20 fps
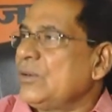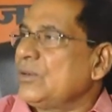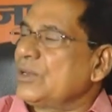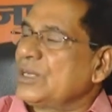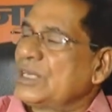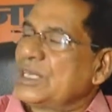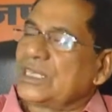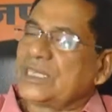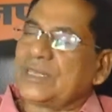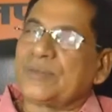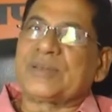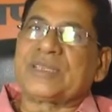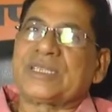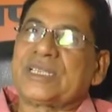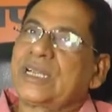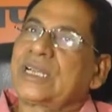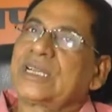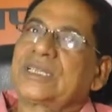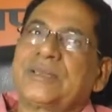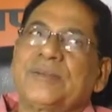उनकी
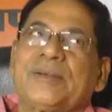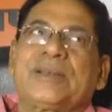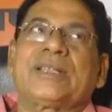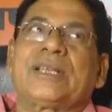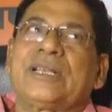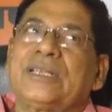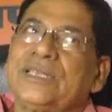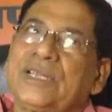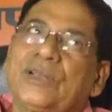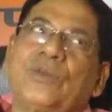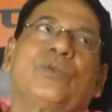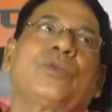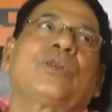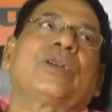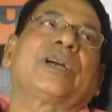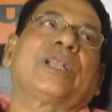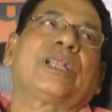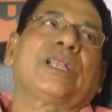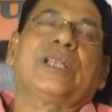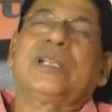समस्या का समाधान
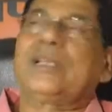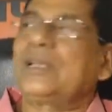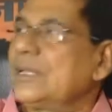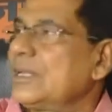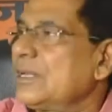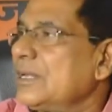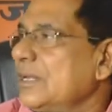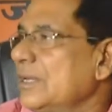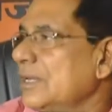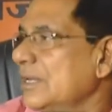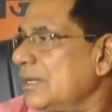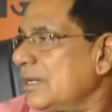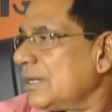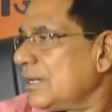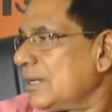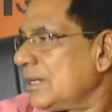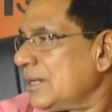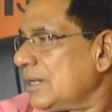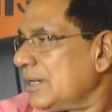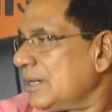जरूर कांग्रेसी विधायकों
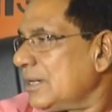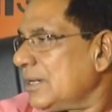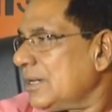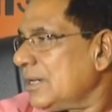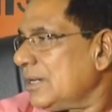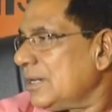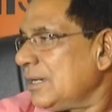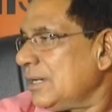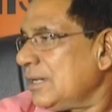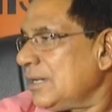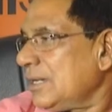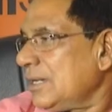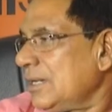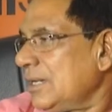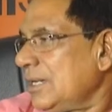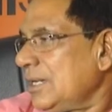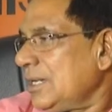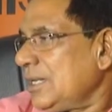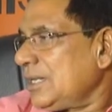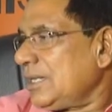से
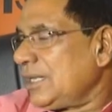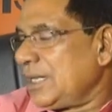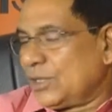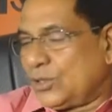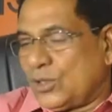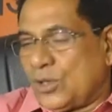भी ये